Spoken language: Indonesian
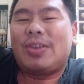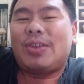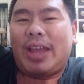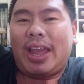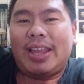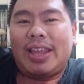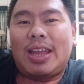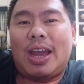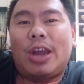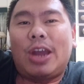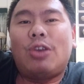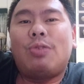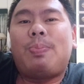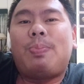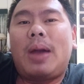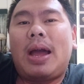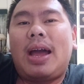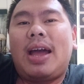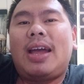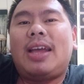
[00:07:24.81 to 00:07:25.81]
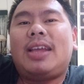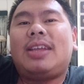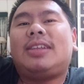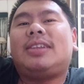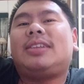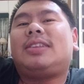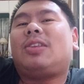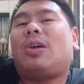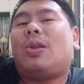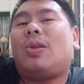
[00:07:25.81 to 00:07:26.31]
Oke, jangan lupa
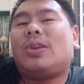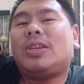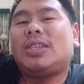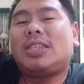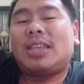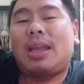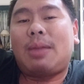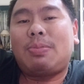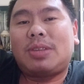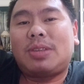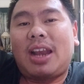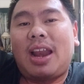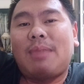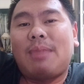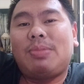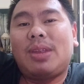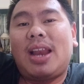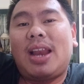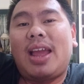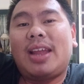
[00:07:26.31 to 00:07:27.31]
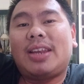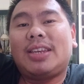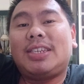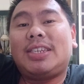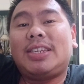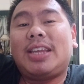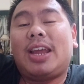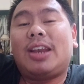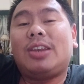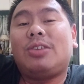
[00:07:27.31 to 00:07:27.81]
tolong di subscribe, di like, di
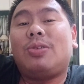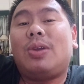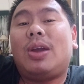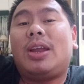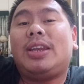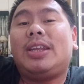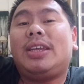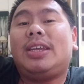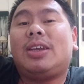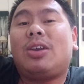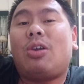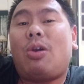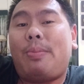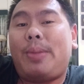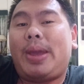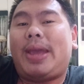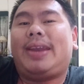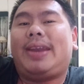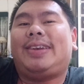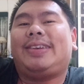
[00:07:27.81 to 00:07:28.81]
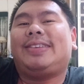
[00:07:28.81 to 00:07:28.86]
share juga di komen.